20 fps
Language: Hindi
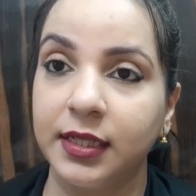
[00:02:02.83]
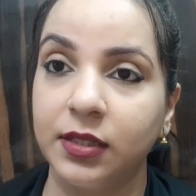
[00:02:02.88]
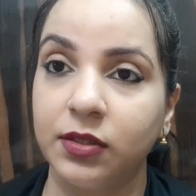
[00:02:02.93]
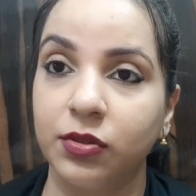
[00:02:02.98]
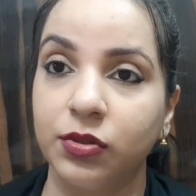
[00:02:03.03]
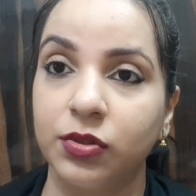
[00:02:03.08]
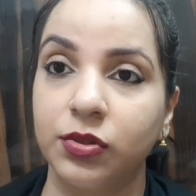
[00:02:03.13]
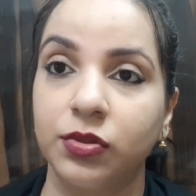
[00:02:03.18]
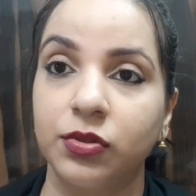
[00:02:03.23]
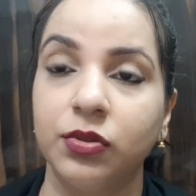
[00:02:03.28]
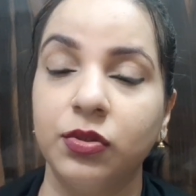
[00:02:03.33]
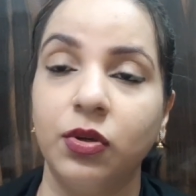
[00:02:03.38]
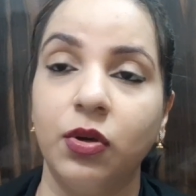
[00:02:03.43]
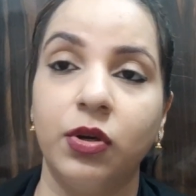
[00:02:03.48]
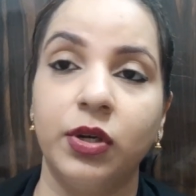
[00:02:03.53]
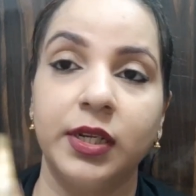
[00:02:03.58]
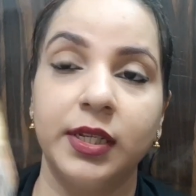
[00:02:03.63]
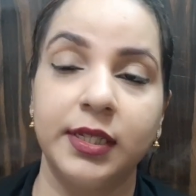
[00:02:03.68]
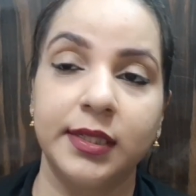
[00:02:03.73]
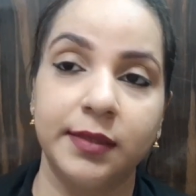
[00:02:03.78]
हैं दोस्तों
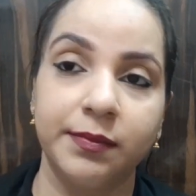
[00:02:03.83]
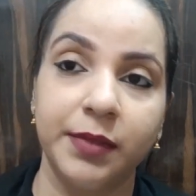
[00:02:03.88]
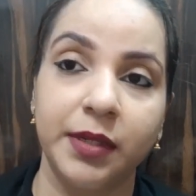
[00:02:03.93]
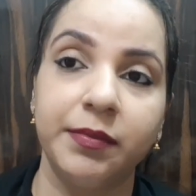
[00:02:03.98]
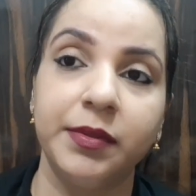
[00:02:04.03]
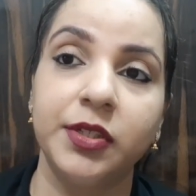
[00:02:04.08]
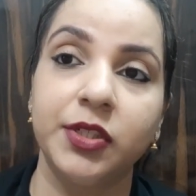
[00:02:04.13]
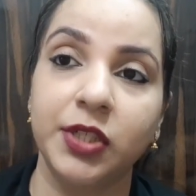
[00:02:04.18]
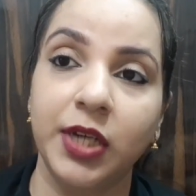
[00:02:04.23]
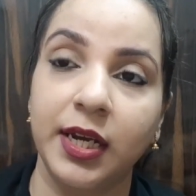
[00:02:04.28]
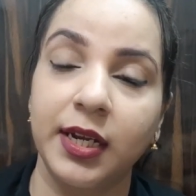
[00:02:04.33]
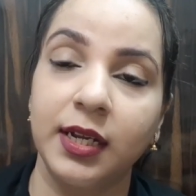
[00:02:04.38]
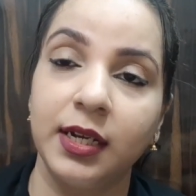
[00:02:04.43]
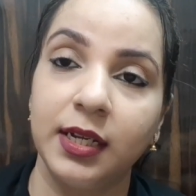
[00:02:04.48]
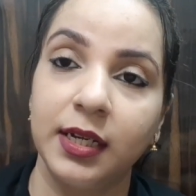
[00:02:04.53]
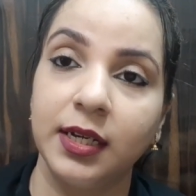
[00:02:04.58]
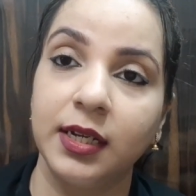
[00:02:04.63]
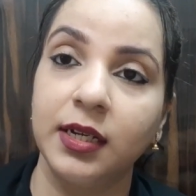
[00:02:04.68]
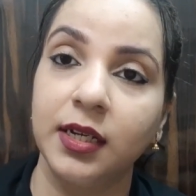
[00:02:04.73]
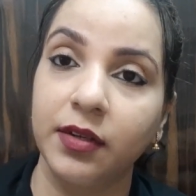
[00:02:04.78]
और इसमें भी चार
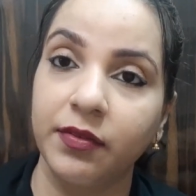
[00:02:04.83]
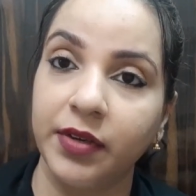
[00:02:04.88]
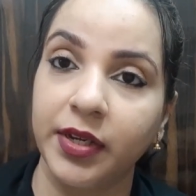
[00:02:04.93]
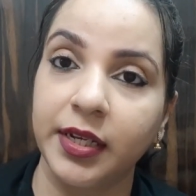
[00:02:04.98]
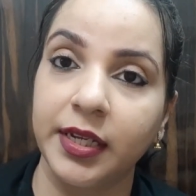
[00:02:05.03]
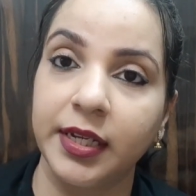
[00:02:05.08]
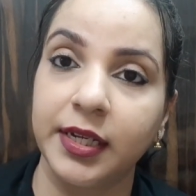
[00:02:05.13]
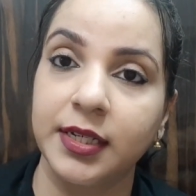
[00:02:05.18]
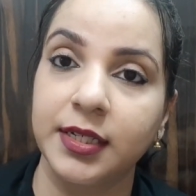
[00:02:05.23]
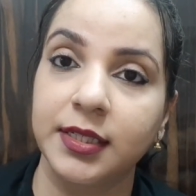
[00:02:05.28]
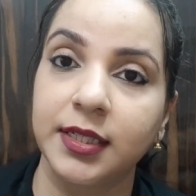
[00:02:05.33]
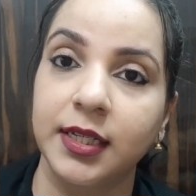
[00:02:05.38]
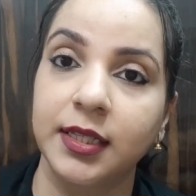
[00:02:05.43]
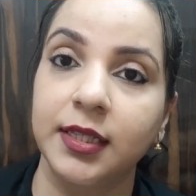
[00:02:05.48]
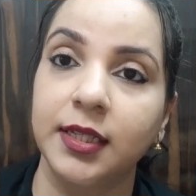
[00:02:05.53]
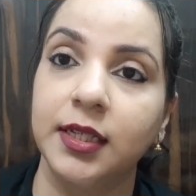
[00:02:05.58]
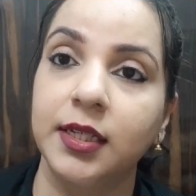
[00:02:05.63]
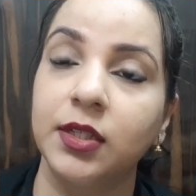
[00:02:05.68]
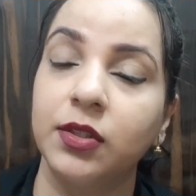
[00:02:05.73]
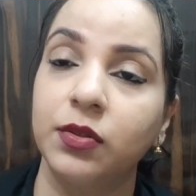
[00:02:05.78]
अलग अलग वेरिएंट्स
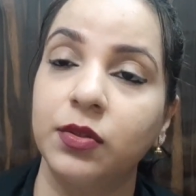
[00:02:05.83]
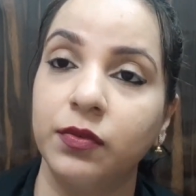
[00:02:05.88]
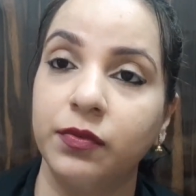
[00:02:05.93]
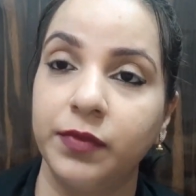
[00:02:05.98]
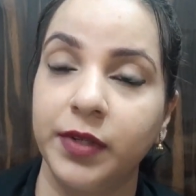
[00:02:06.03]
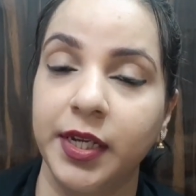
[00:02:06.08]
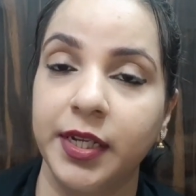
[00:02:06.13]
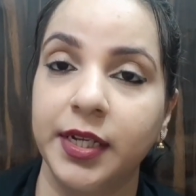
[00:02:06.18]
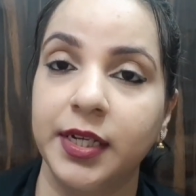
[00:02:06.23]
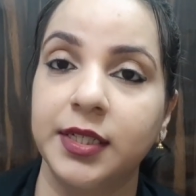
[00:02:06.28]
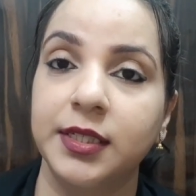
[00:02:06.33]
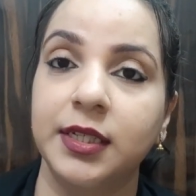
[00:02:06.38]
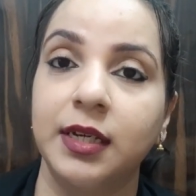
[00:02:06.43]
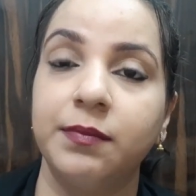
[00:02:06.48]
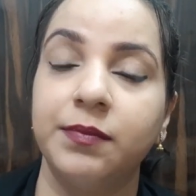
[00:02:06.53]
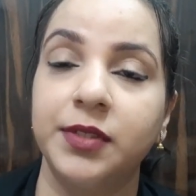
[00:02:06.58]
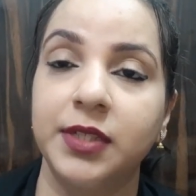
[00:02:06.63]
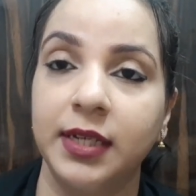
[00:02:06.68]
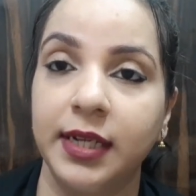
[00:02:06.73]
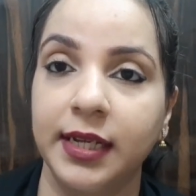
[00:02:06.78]
आते हैं तो वेरिएंट्स
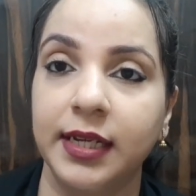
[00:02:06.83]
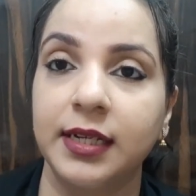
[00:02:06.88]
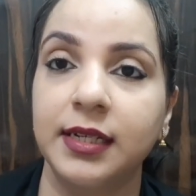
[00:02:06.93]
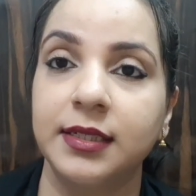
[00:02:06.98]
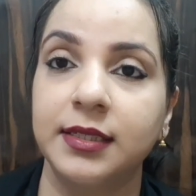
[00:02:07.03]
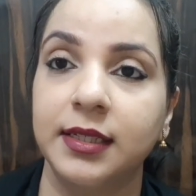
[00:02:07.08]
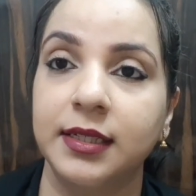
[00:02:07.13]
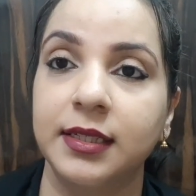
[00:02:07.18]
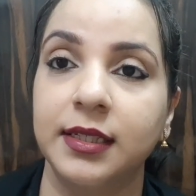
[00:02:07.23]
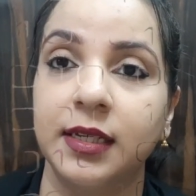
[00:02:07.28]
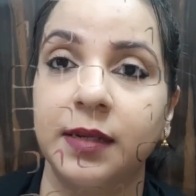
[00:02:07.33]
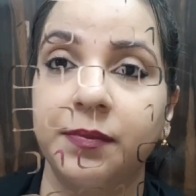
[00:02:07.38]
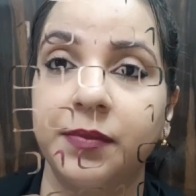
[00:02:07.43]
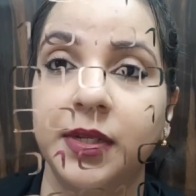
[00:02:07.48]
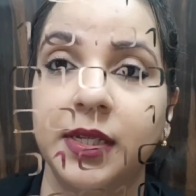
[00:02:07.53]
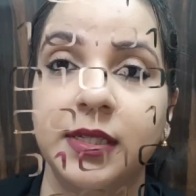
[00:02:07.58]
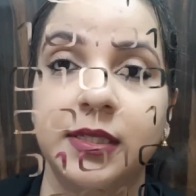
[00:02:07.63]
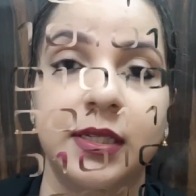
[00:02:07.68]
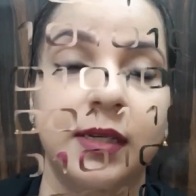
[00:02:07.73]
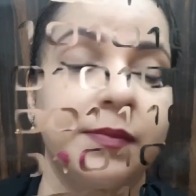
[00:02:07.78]
आप सिलेक्ट कर सकते हैं
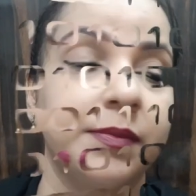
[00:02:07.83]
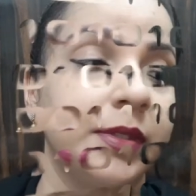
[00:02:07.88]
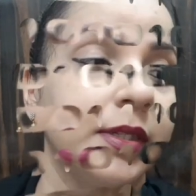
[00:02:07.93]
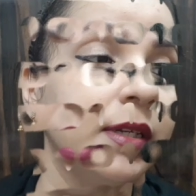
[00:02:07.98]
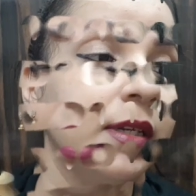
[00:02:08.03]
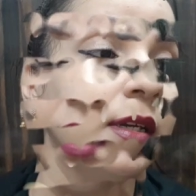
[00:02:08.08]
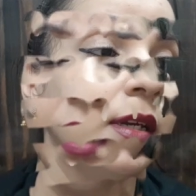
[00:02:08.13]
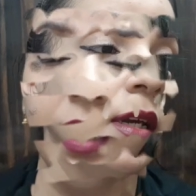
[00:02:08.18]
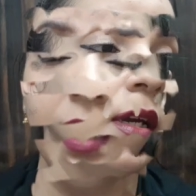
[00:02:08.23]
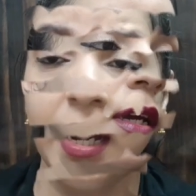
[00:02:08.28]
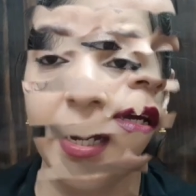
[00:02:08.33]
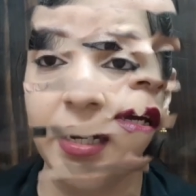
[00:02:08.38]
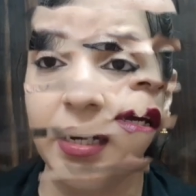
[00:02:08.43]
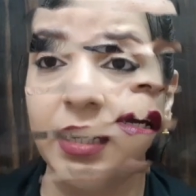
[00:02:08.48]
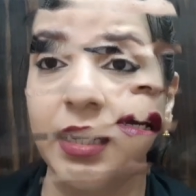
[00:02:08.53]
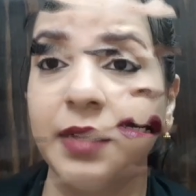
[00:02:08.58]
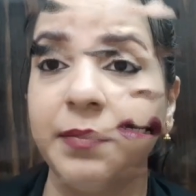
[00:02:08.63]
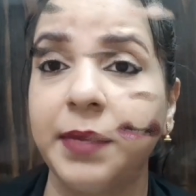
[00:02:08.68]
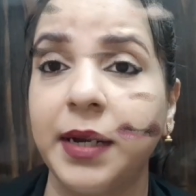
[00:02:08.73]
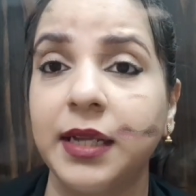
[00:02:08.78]
अपने हिसाब से
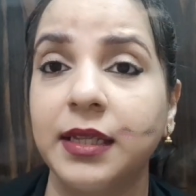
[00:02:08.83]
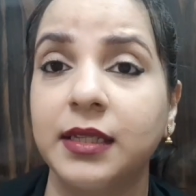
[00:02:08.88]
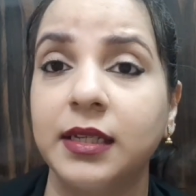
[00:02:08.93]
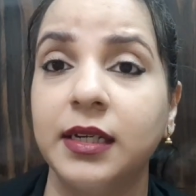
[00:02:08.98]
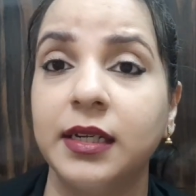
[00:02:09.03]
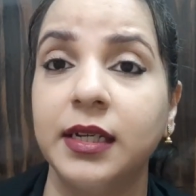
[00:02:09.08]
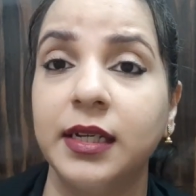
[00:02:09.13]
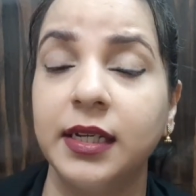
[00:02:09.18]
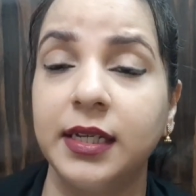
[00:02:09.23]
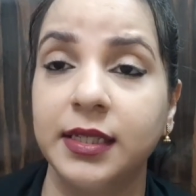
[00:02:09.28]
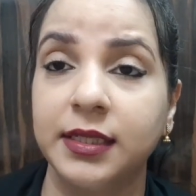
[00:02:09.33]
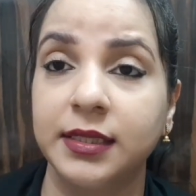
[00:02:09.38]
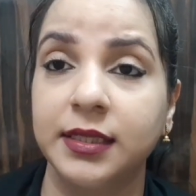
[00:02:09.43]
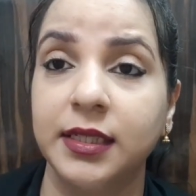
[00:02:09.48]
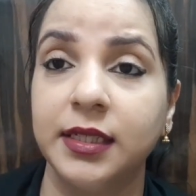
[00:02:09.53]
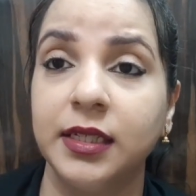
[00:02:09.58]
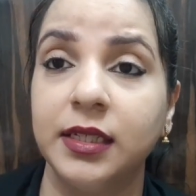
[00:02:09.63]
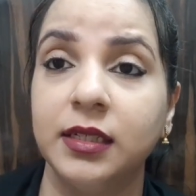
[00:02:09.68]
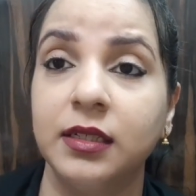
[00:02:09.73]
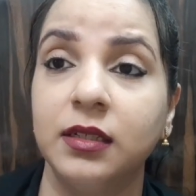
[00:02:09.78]
एंड अगर बात करें
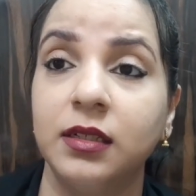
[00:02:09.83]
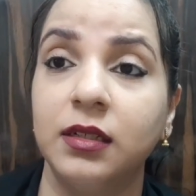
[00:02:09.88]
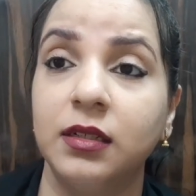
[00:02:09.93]
इसकी